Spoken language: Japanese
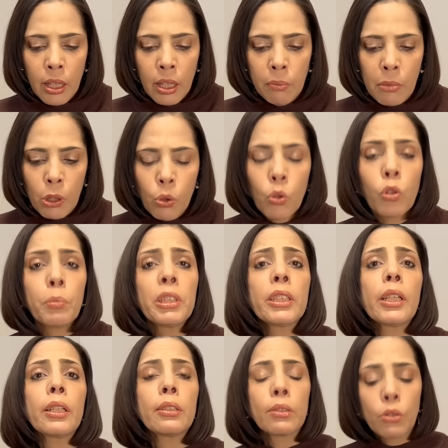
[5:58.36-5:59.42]
まあこう見
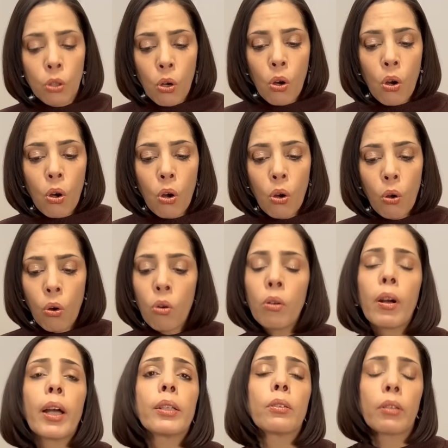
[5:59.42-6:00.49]
ていると、
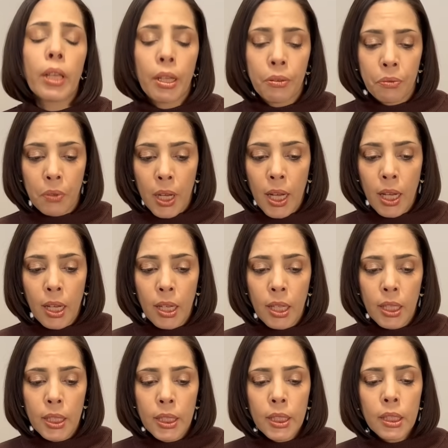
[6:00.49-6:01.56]
今回の件は
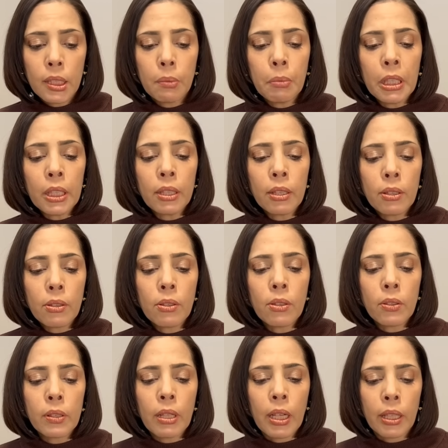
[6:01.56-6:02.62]
自民
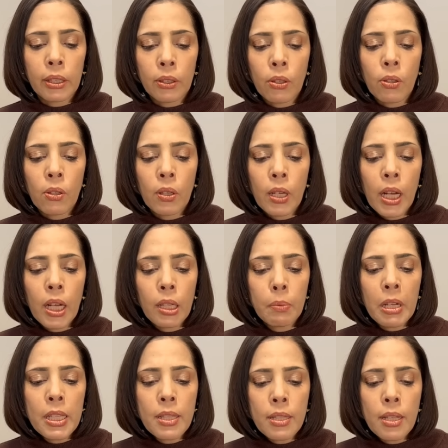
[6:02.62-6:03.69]
党内の派
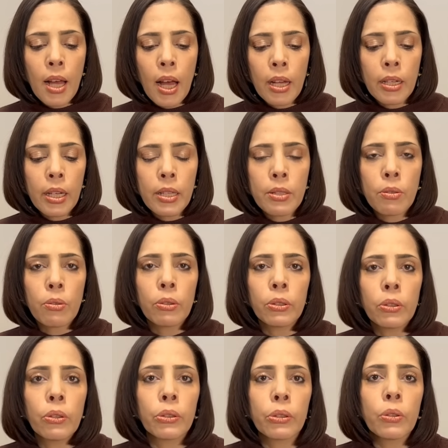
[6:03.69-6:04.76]
閥争い
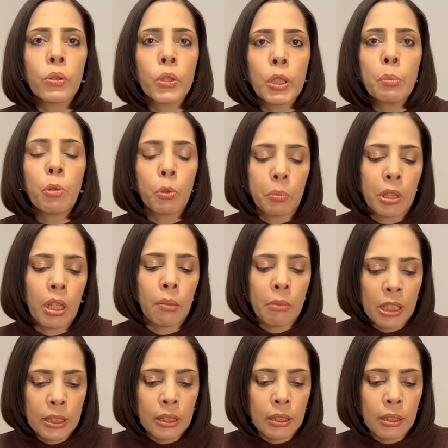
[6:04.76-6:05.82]
のようにも見え
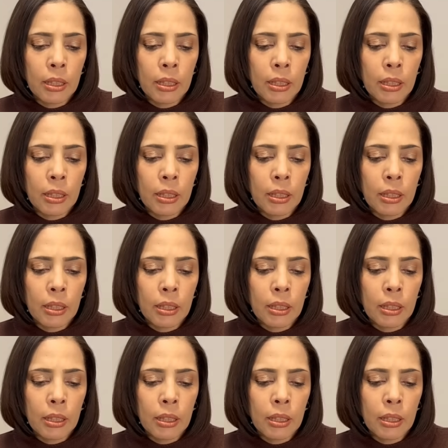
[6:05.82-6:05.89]
ます。